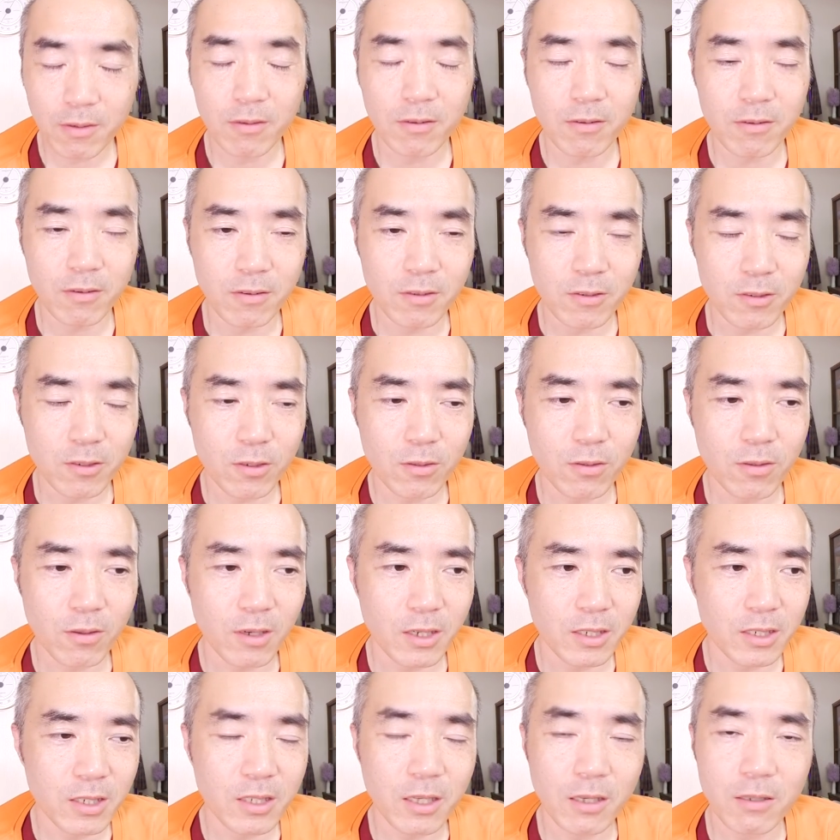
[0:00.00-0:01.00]
うん、ちょっと
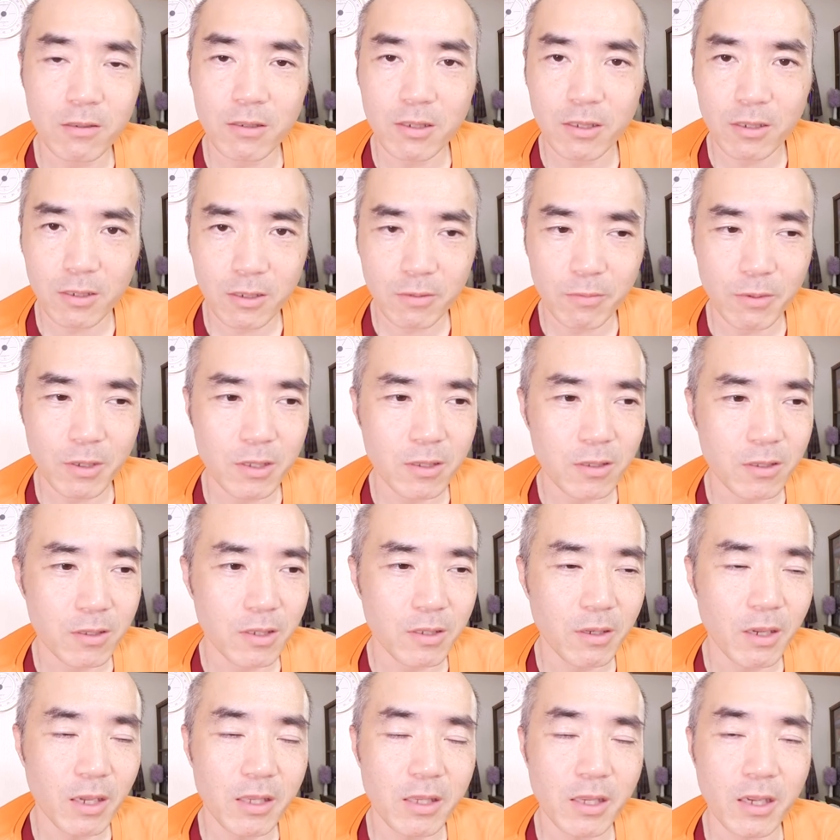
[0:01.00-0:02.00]
味確認します
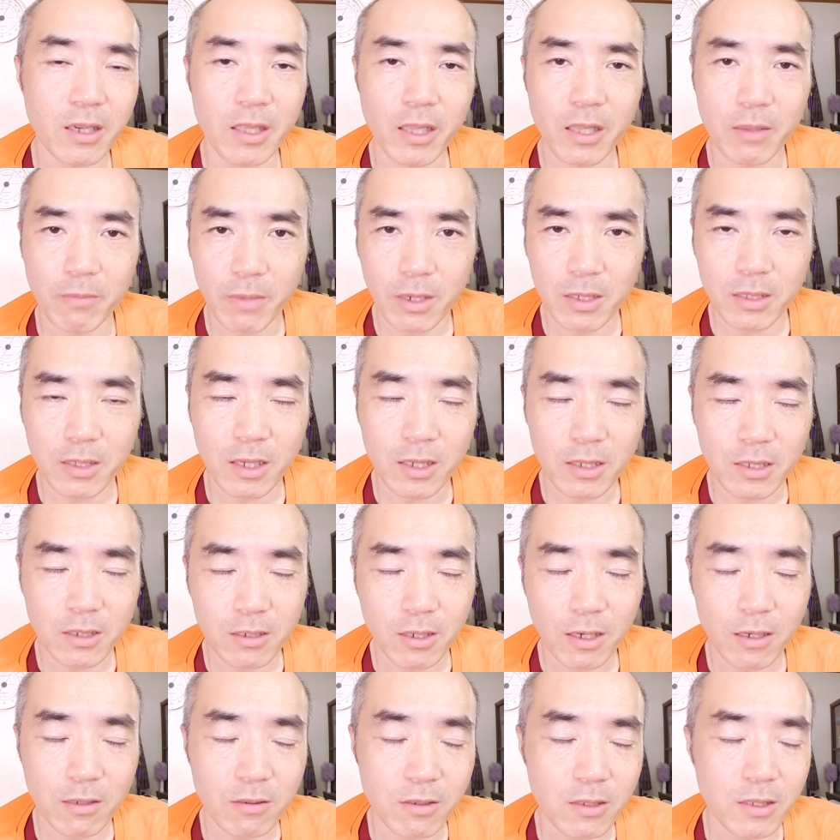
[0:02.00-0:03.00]
原液でまず味
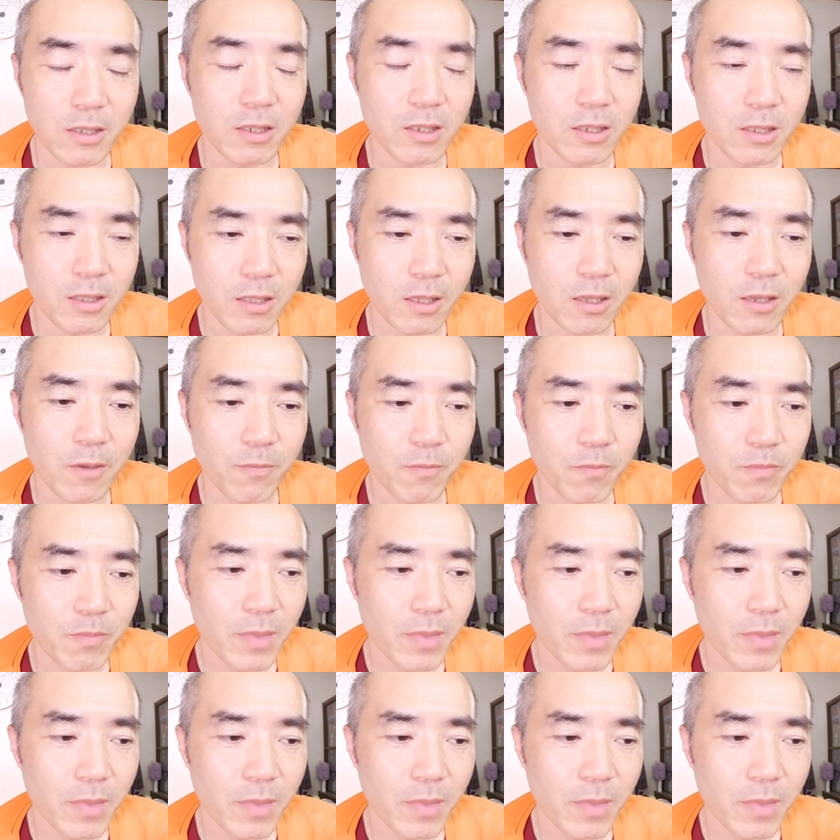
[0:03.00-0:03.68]
確認して